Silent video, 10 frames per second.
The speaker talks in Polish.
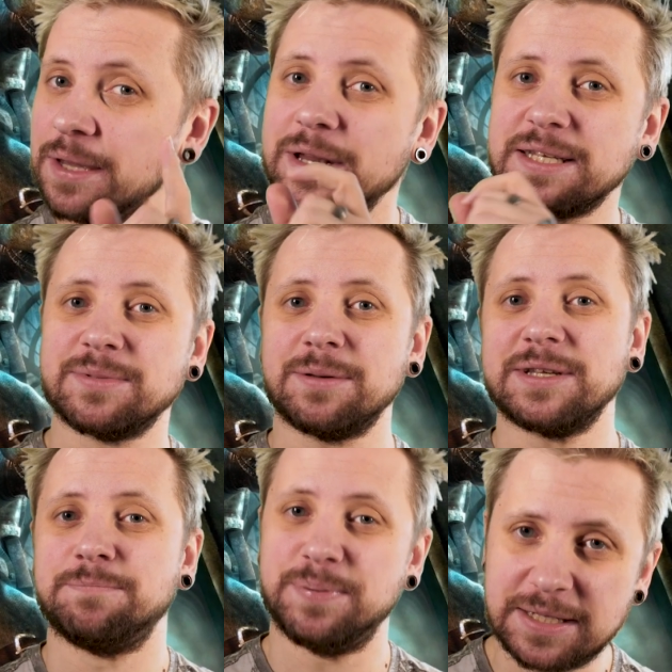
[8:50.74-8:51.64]
Tym razem
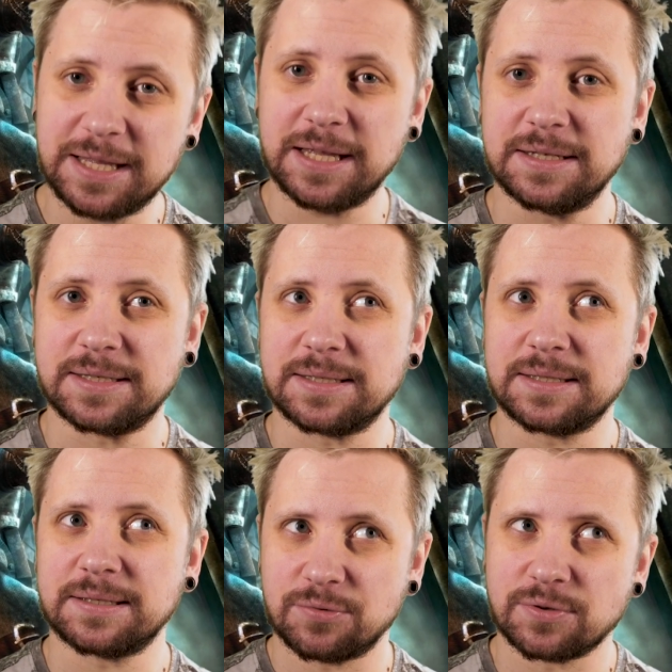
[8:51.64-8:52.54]
zamiast Big Daddies,
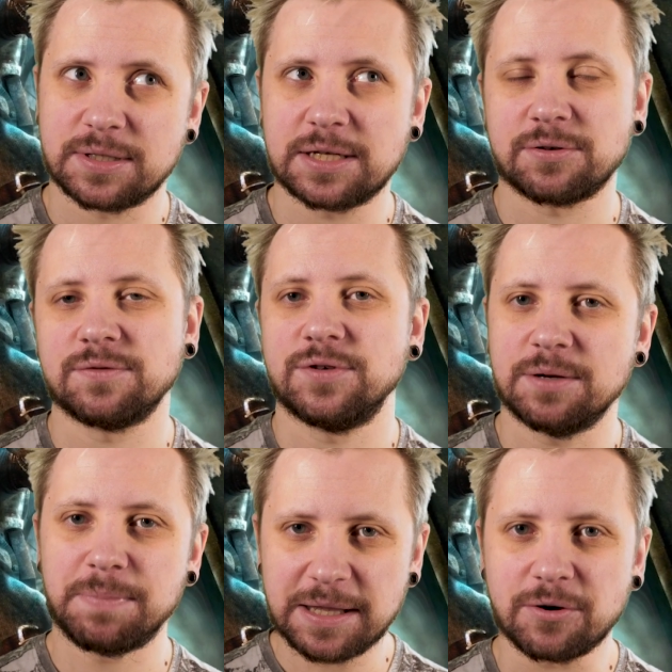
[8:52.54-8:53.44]
którzy też
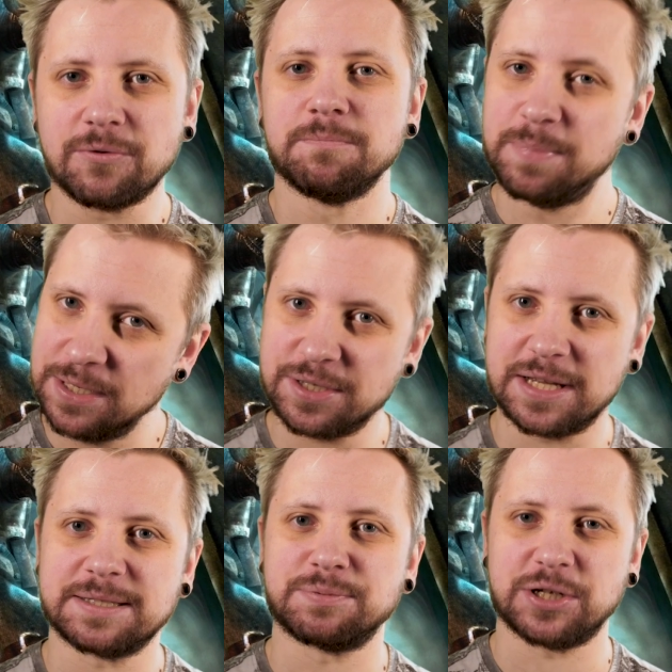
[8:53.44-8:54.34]
oczywiście będą, będzie
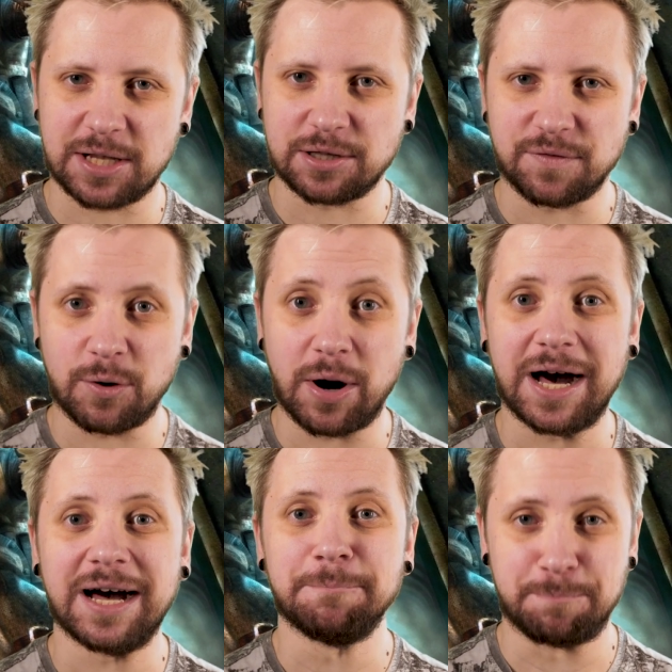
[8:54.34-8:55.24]
nas
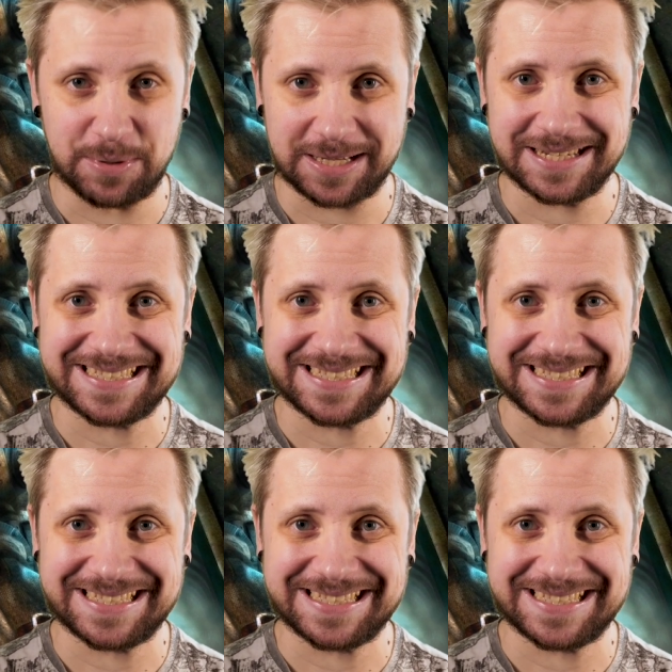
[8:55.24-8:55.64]
prześladowała Big